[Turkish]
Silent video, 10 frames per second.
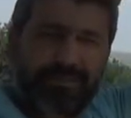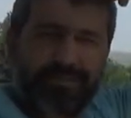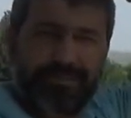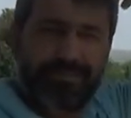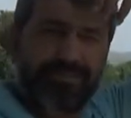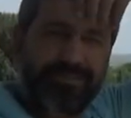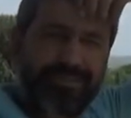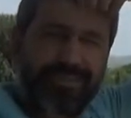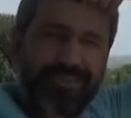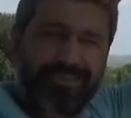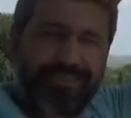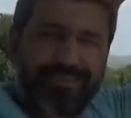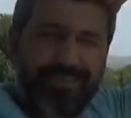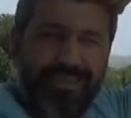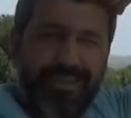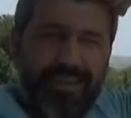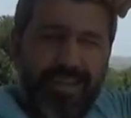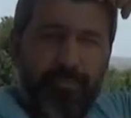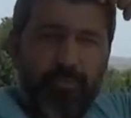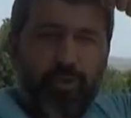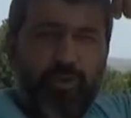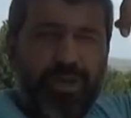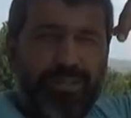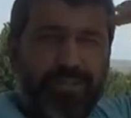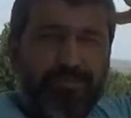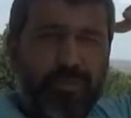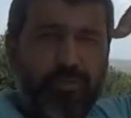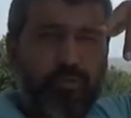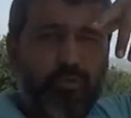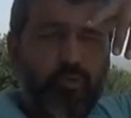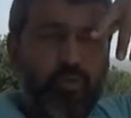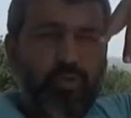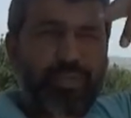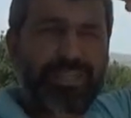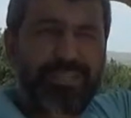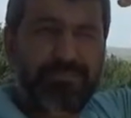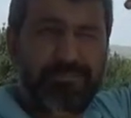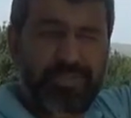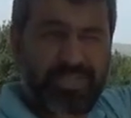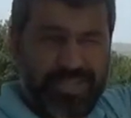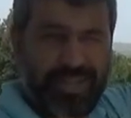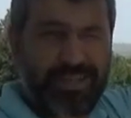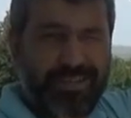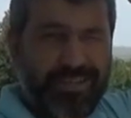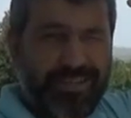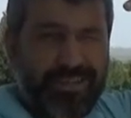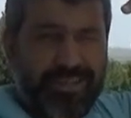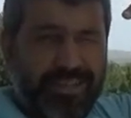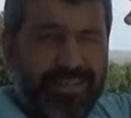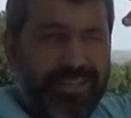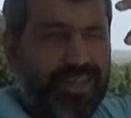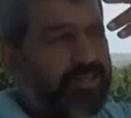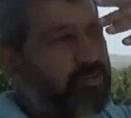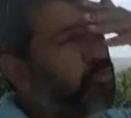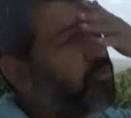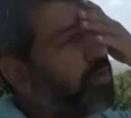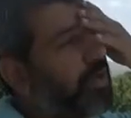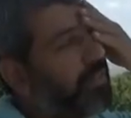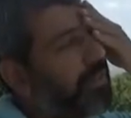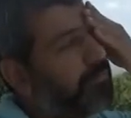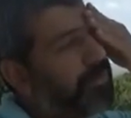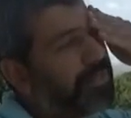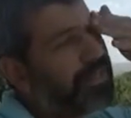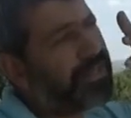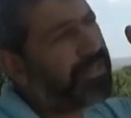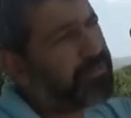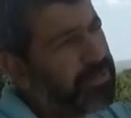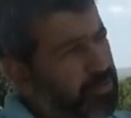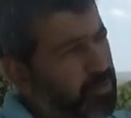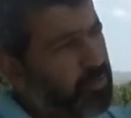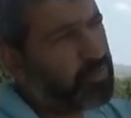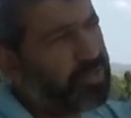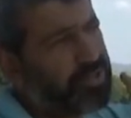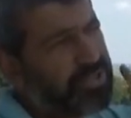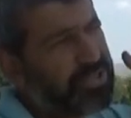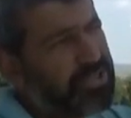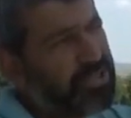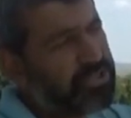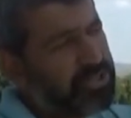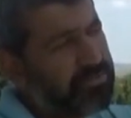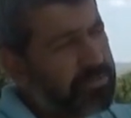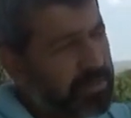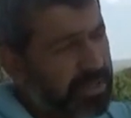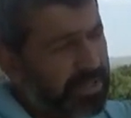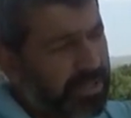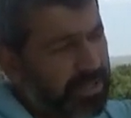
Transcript: cümleden böyle e, anlamı evet, kötü, kötü anlama geliyor. Kullanılmış ya. Evet. Yani kötü anlamların kelimesi olduğu için iş çevirmek,